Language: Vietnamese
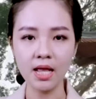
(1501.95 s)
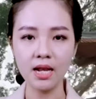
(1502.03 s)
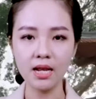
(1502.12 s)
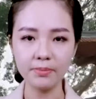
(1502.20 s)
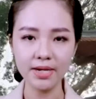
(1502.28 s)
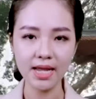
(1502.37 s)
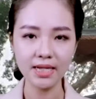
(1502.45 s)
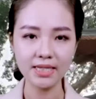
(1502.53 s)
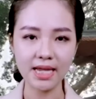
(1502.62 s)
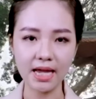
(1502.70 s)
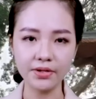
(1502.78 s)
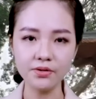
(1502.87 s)
lập nên
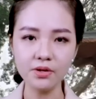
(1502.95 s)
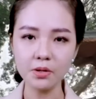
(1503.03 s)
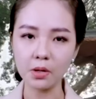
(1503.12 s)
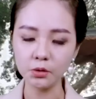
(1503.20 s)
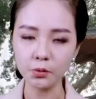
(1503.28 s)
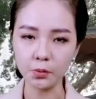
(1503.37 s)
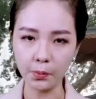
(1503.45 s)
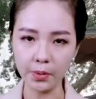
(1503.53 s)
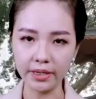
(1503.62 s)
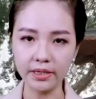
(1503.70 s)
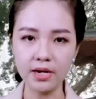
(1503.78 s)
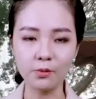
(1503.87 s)
nhà nước có chủ
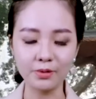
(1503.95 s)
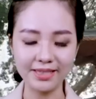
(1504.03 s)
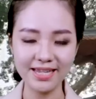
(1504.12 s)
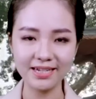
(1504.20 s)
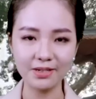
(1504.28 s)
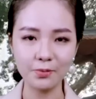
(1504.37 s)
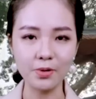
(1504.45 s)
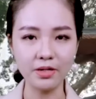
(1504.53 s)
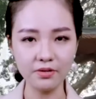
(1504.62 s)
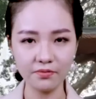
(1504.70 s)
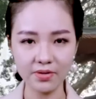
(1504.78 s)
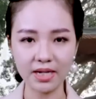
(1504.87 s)
quyền đầu tiên của
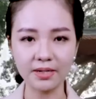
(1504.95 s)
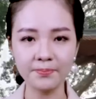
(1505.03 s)
nước Việt.